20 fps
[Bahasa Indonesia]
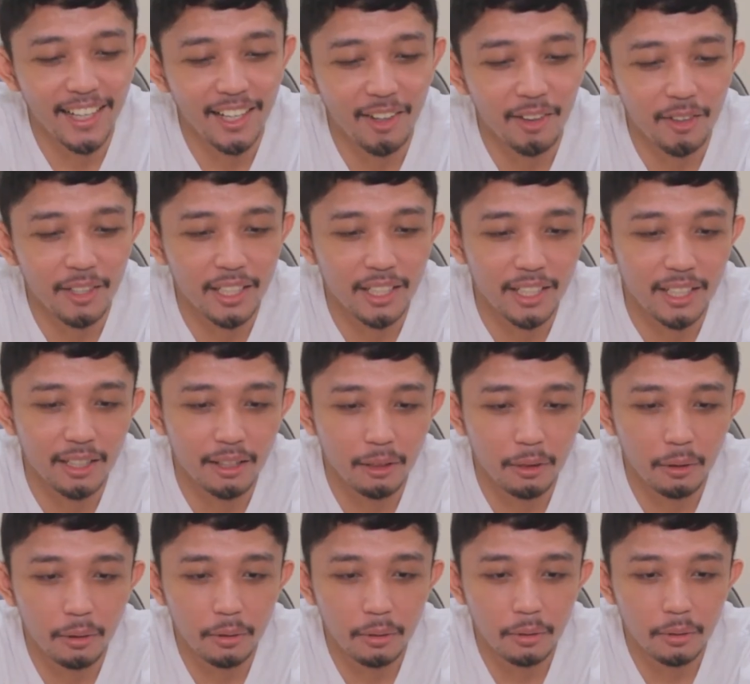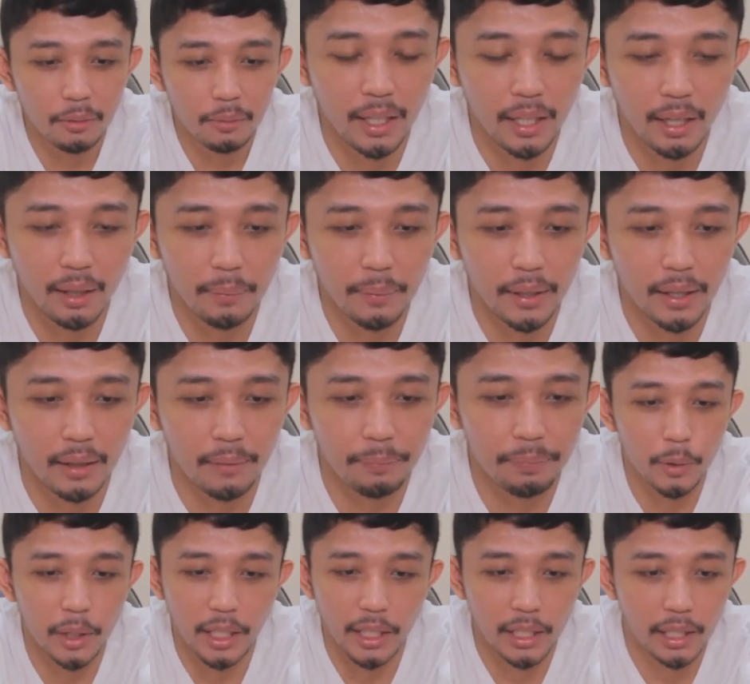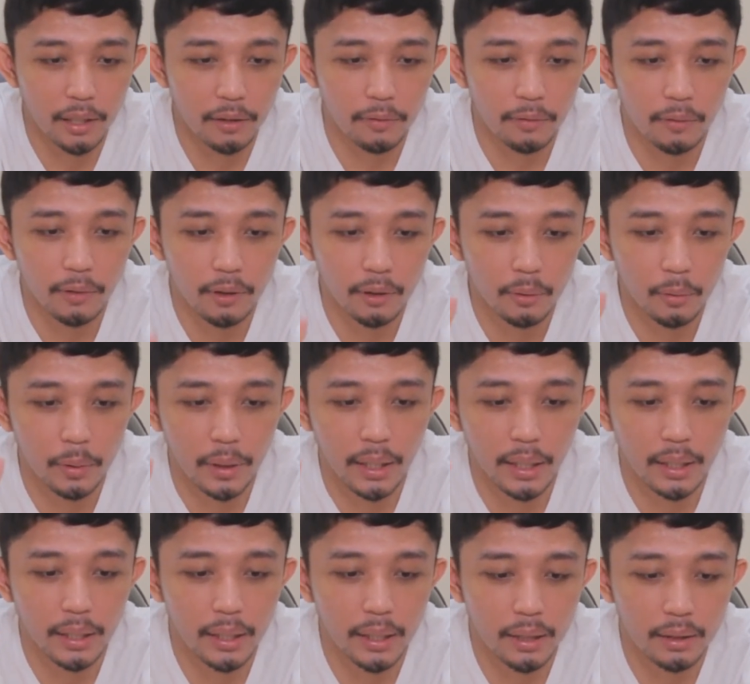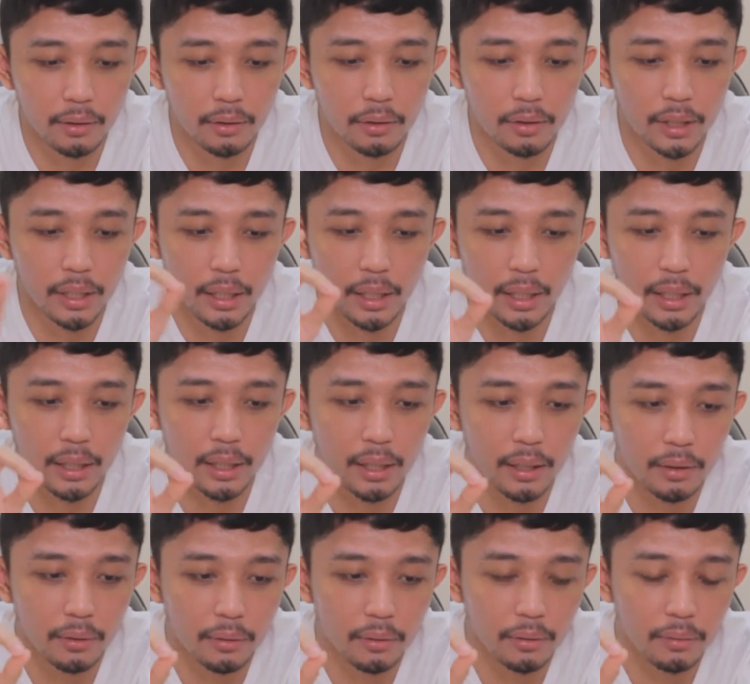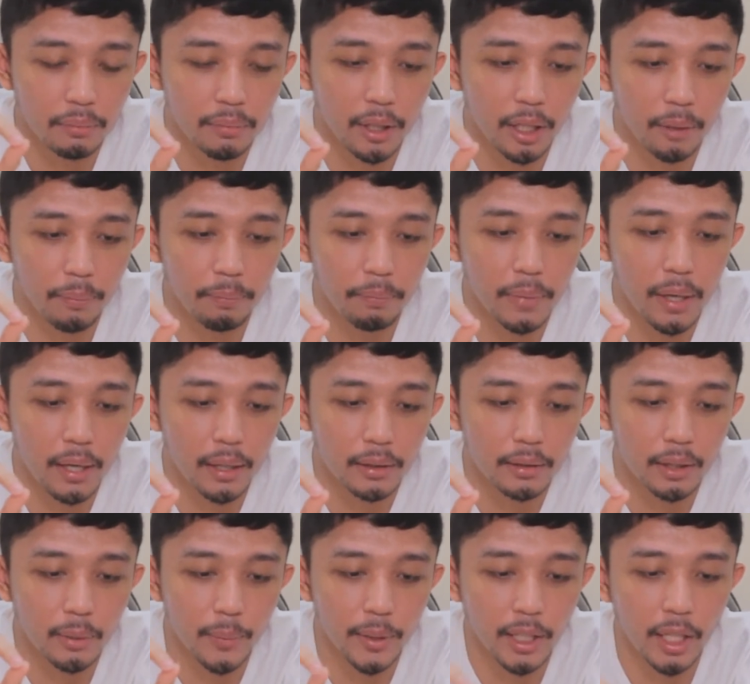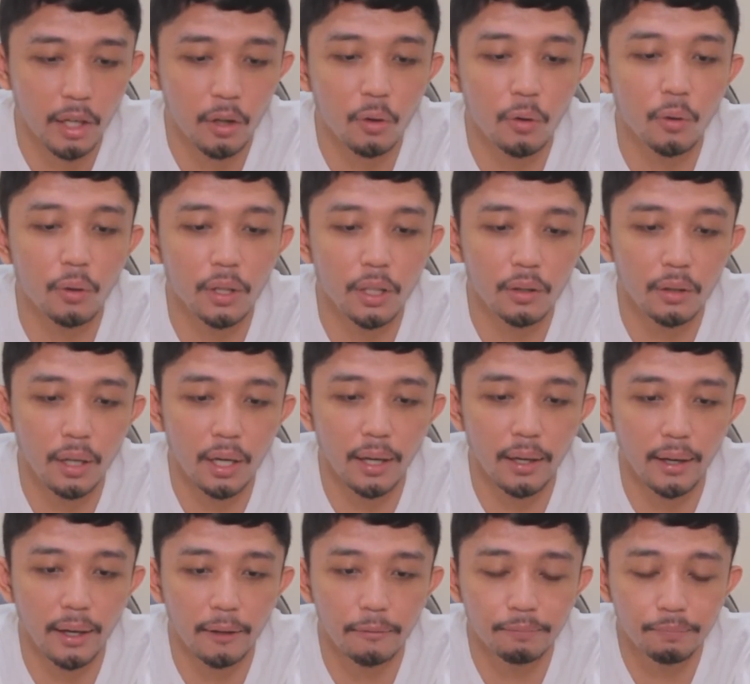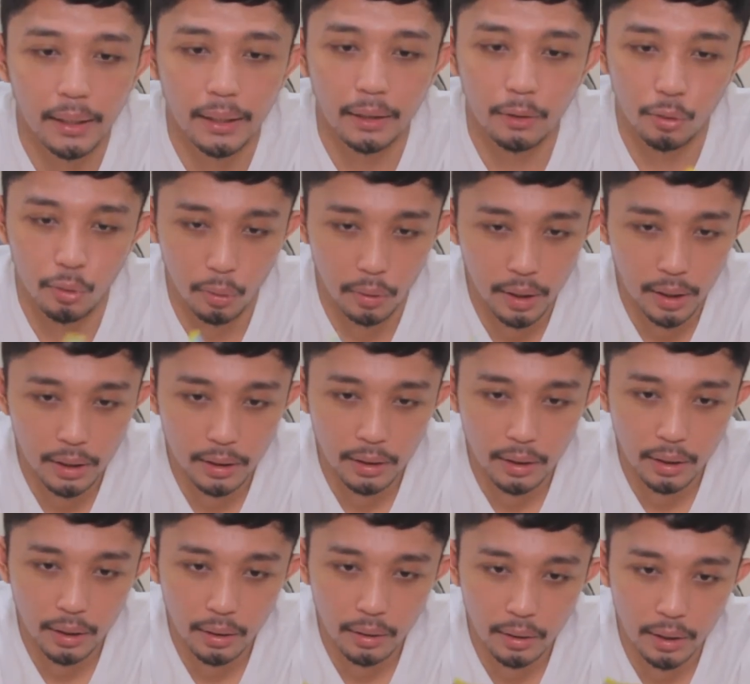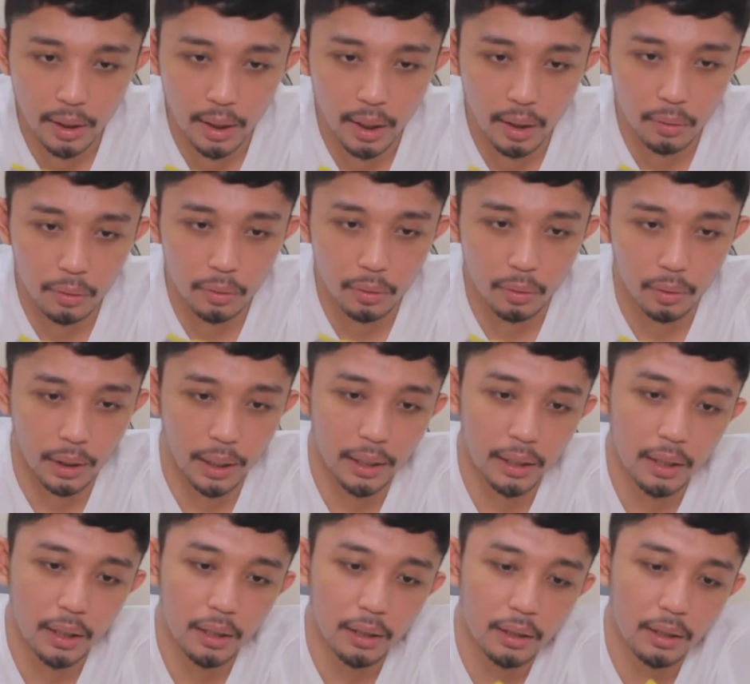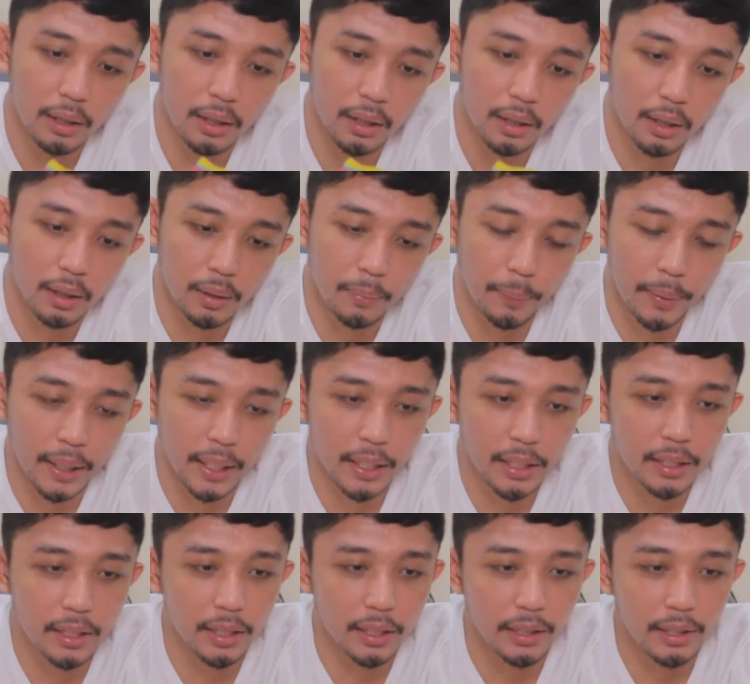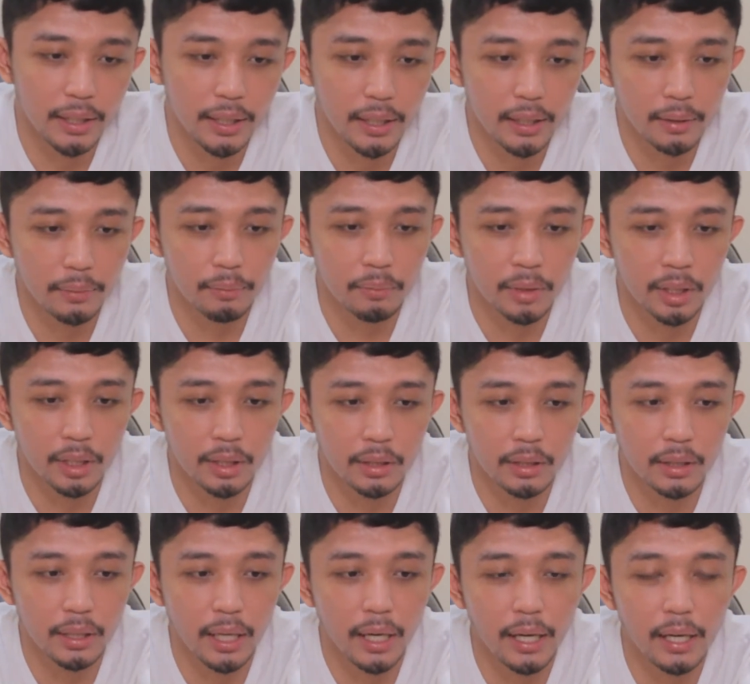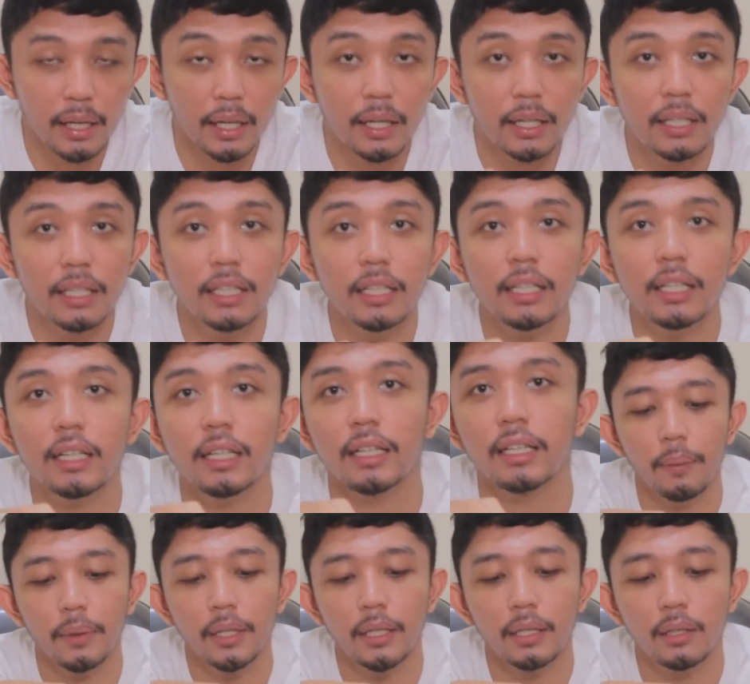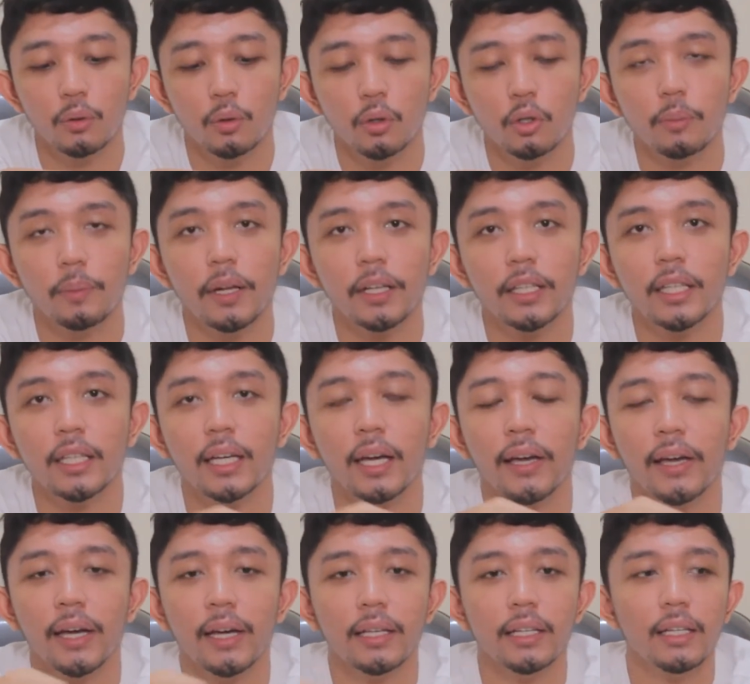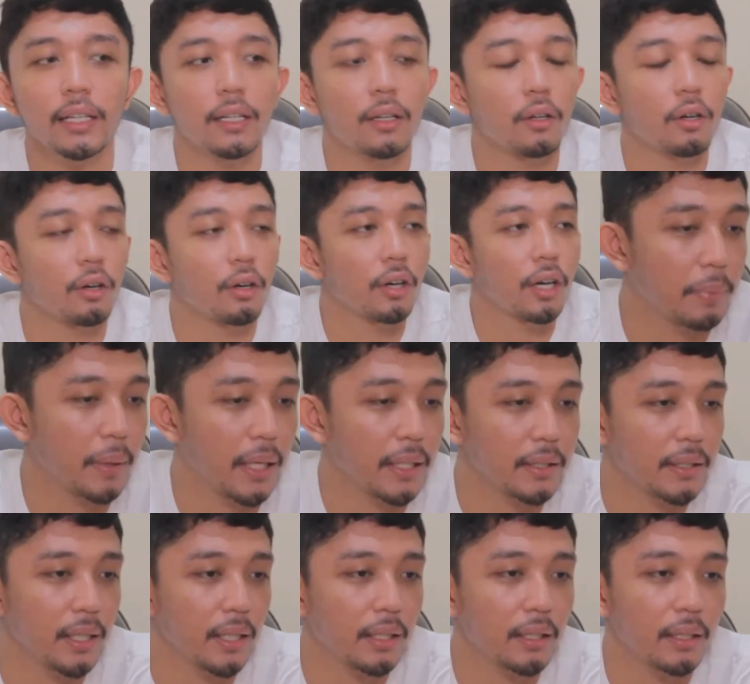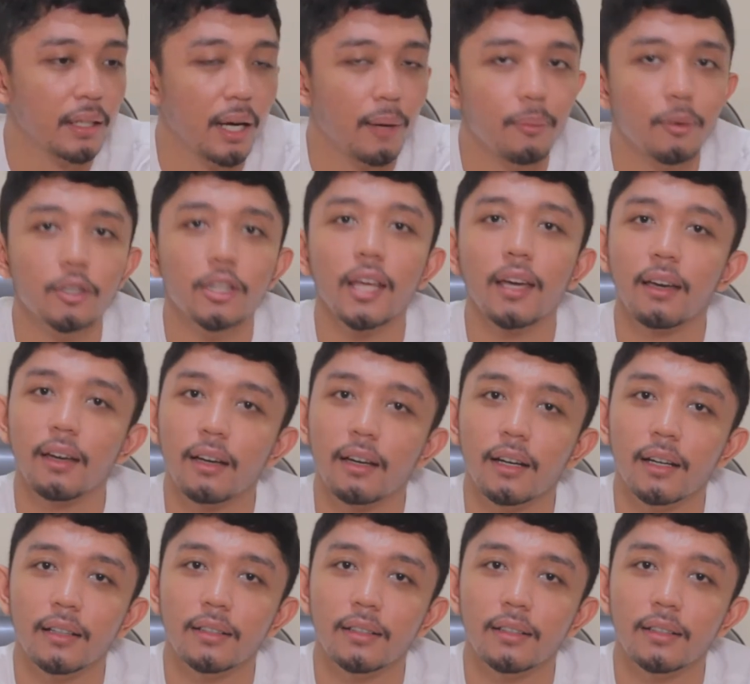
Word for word: kalau ini tuh kayak apa ya mulai dari font warna terus yang lain-lain tuh mirip banget sama Tenggu gitulah ya nah juga di sini yang aku suka nih uh, packagingnya bisa di ini apa ditutup lagi kayak ini loh plastik apotek